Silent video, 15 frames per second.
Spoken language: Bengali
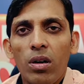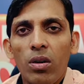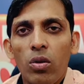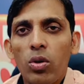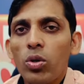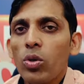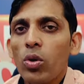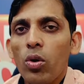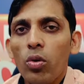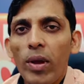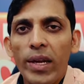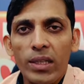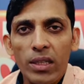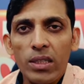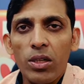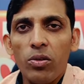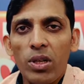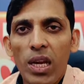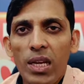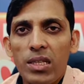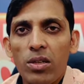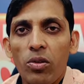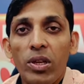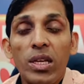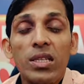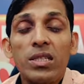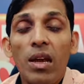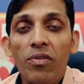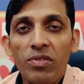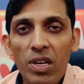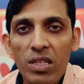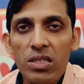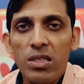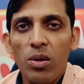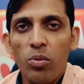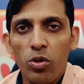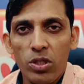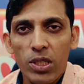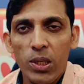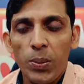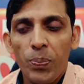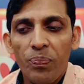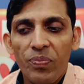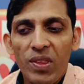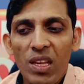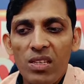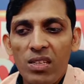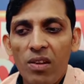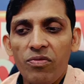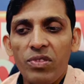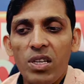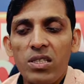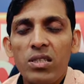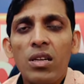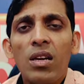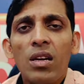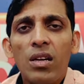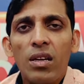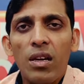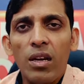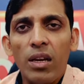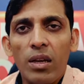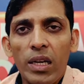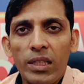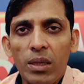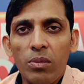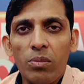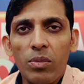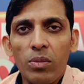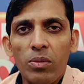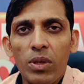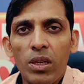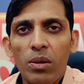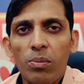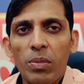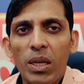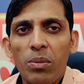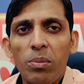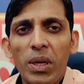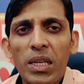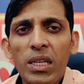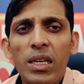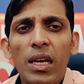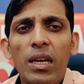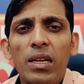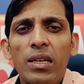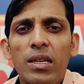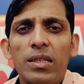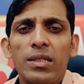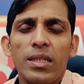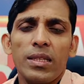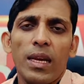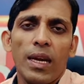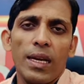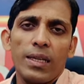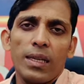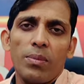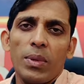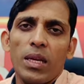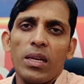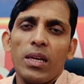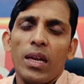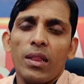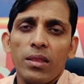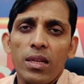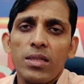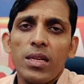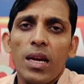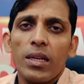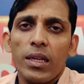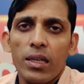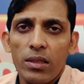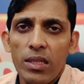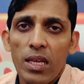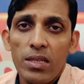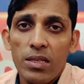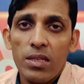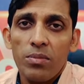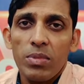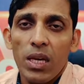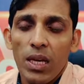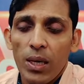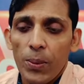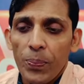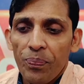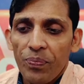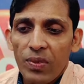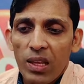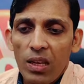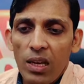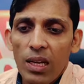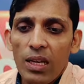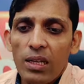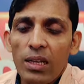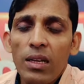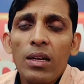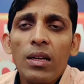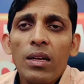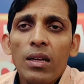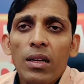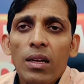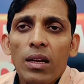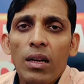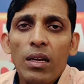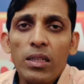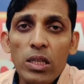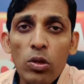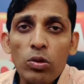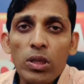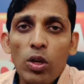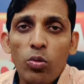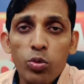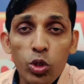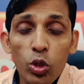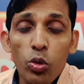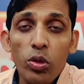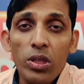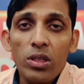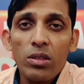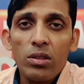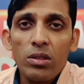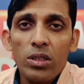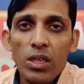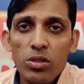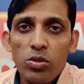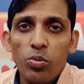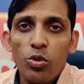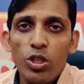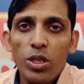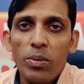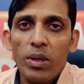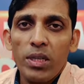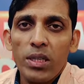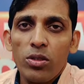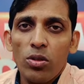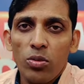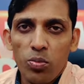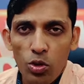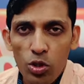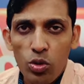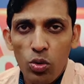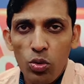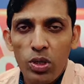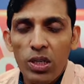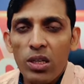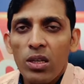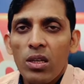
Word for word: অন্য কয়েকটা যেগুলি আছে অনেকে স্টাফ নার্স নিয়ে বলছেন স্টাফ নার্স এটা মানে মেডিকেল যে জায়গাটা মানে হেলথের জায়গাটা একটা সেন্সিটিভ জায়গা এখানে নিয়োগটা খুব জরুরি স্বাস্থ্য পরিষেবা নিয়ে যখন প্রশ্ন উঠে